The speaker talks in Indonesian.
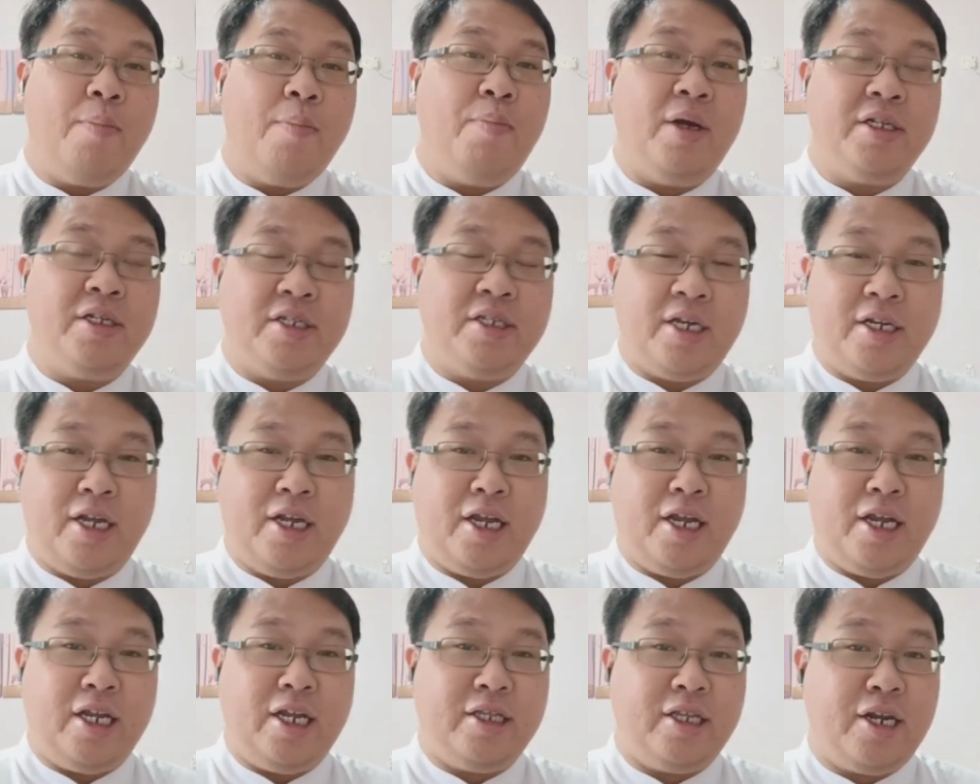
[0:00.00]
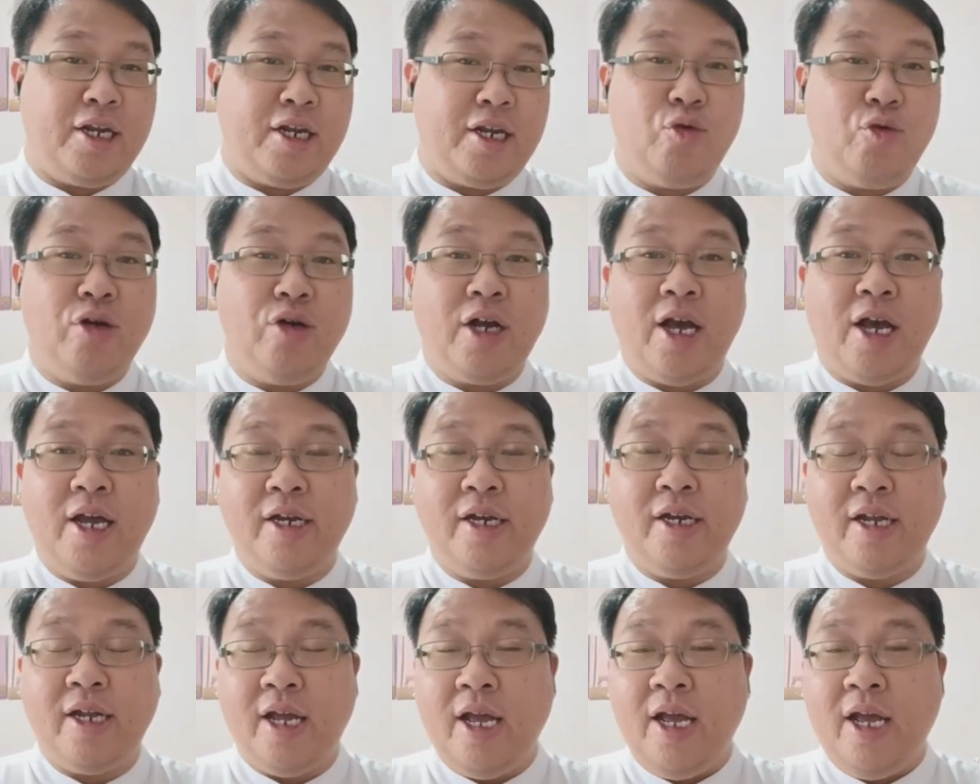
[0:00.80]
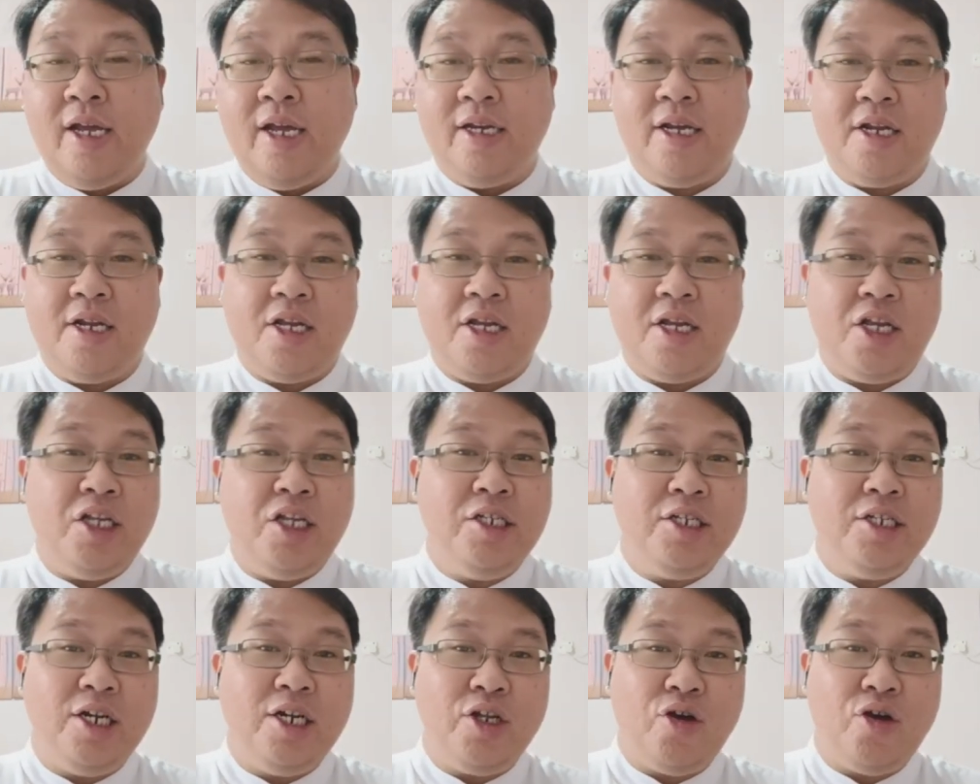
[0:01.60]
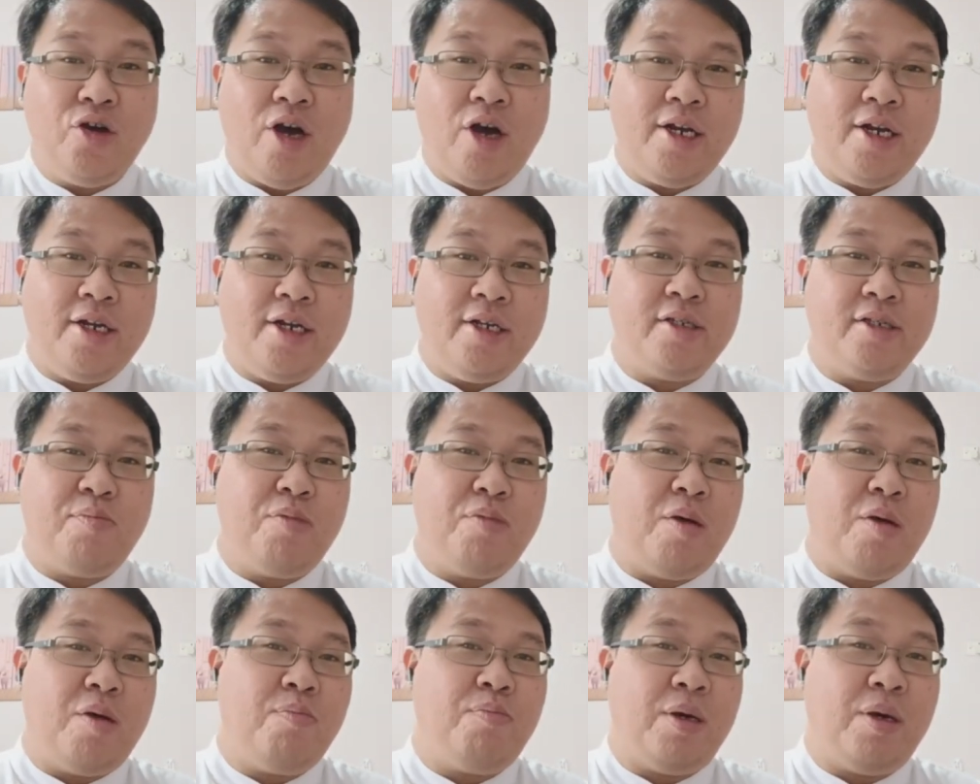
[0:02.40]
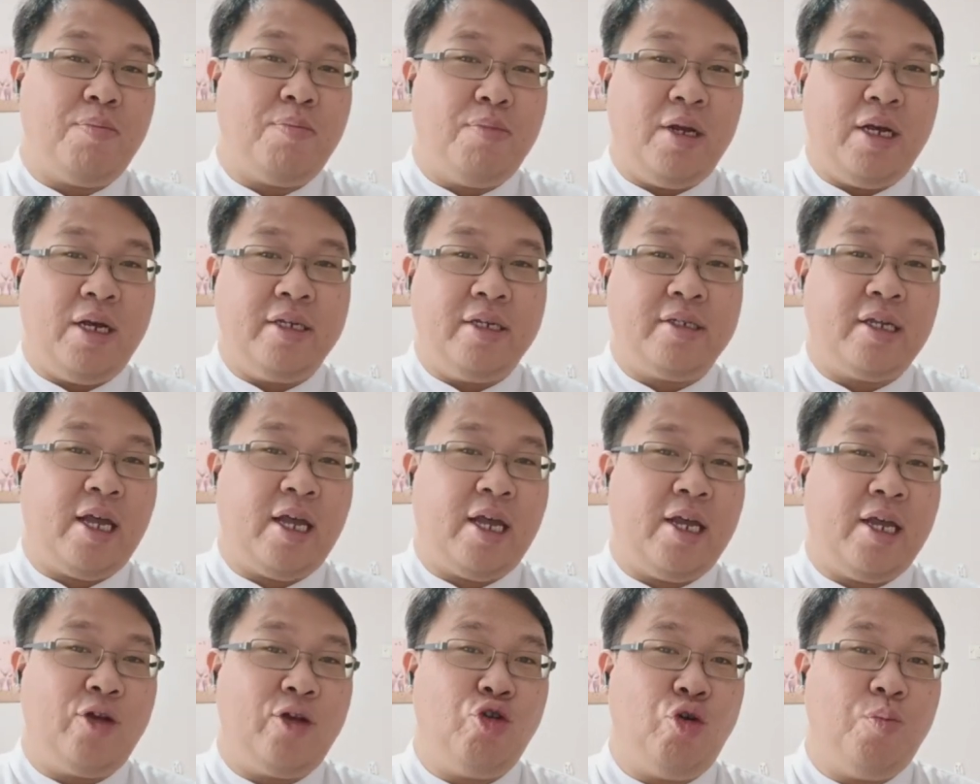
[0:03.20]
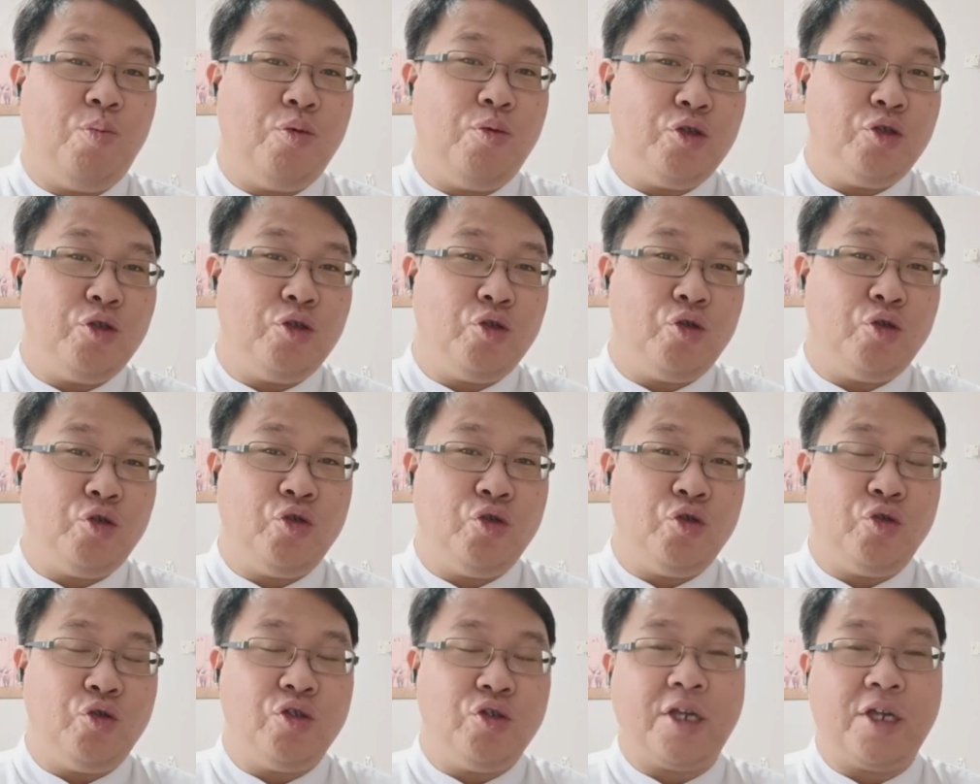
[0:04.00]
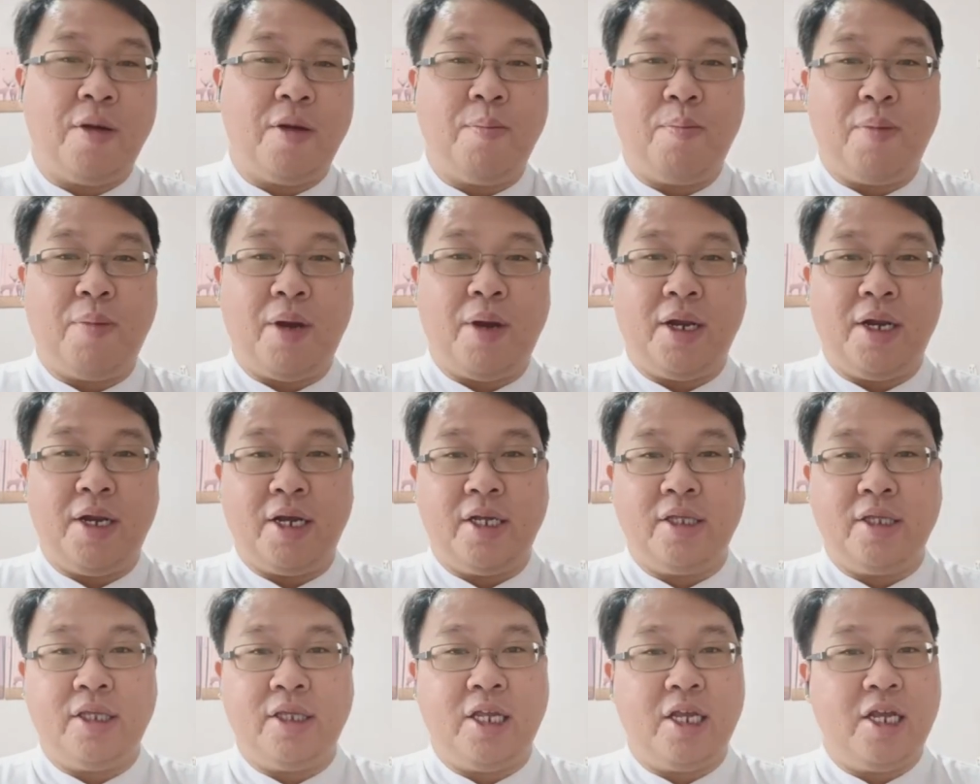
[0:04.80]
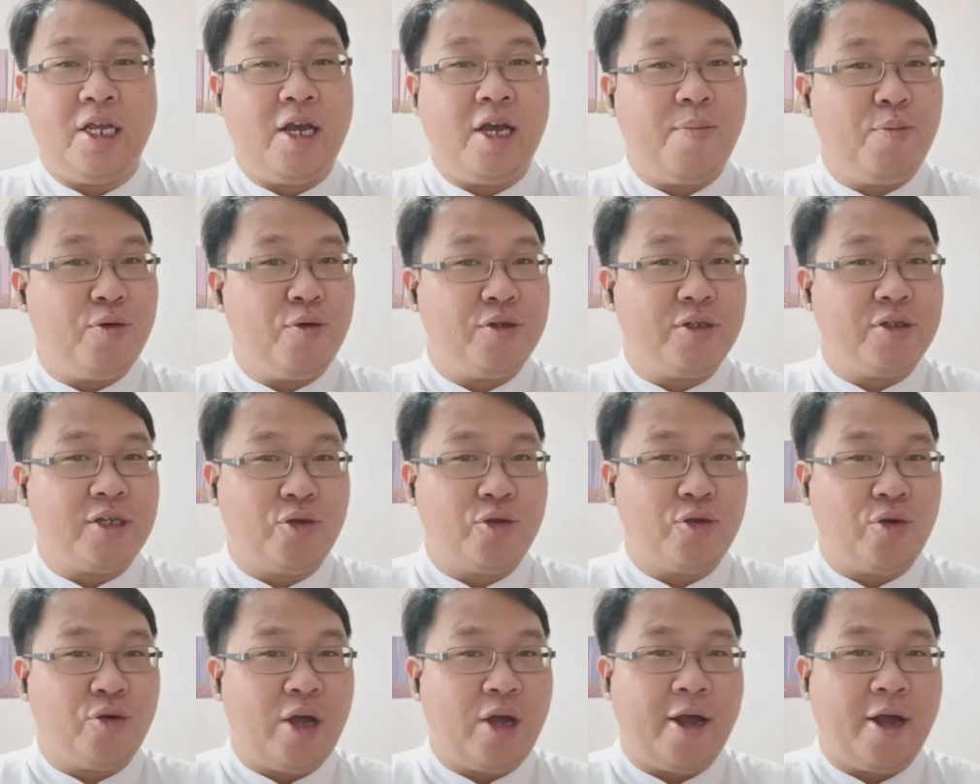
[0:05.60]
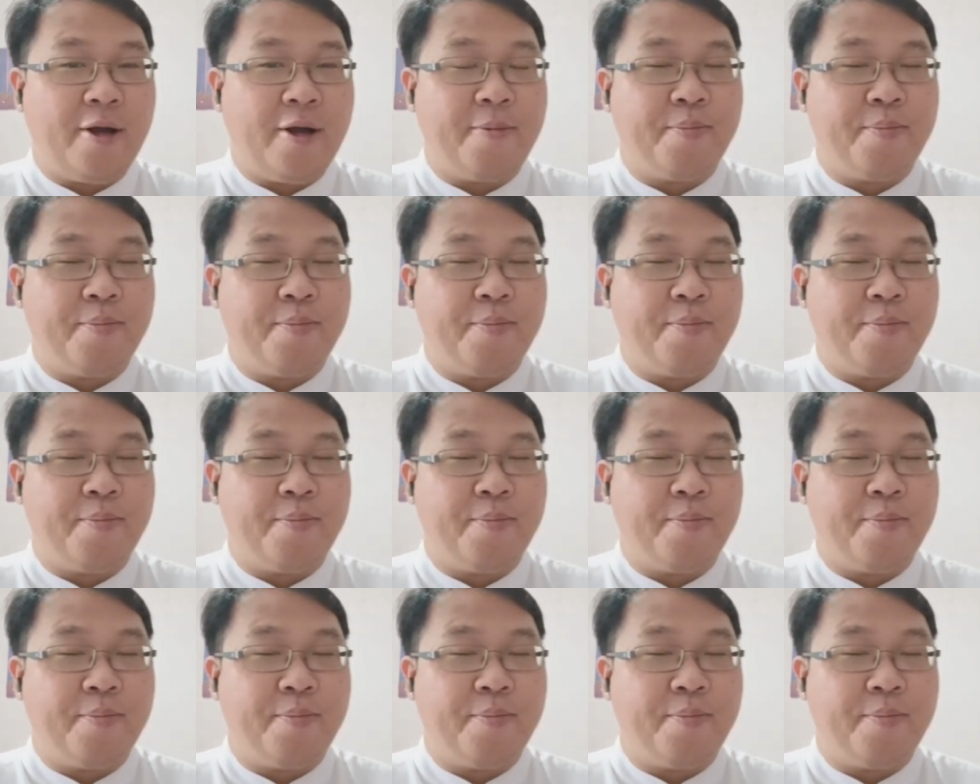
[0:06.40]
Bacaan yang kita renungkan dari Injil Yohanes bab 14 ayat 27 sampai dengan 31a.